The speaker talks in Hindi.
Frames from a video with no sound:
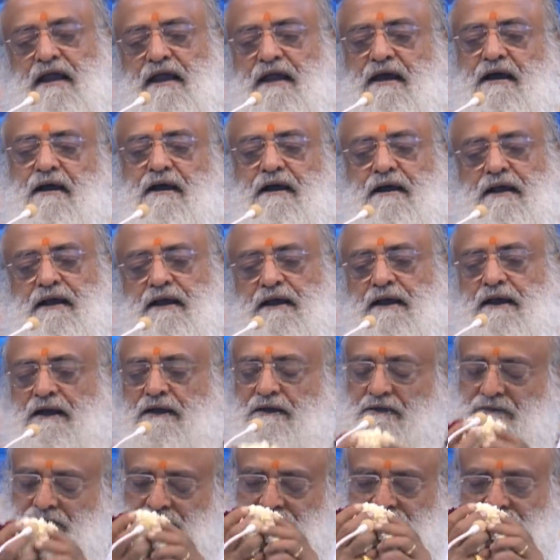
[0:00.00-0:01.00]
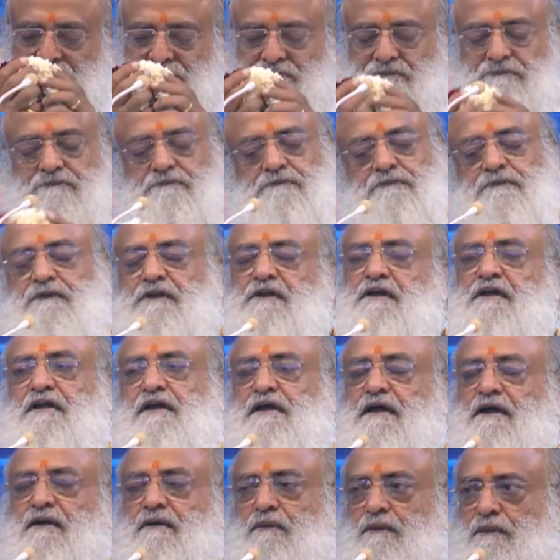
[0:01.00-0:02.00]
गए ठीक है
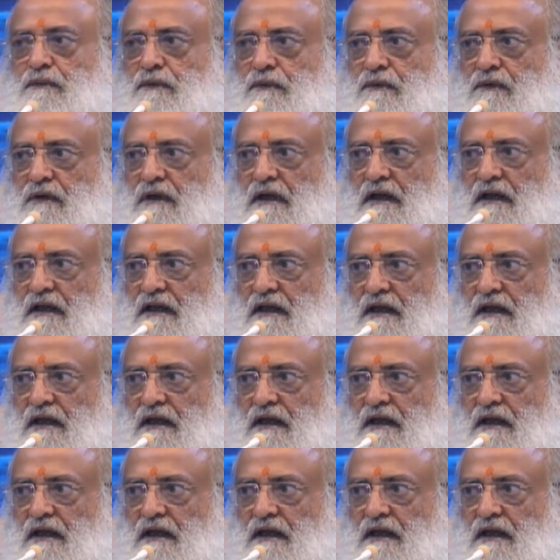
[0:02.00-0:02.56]
उपयोग कर लिया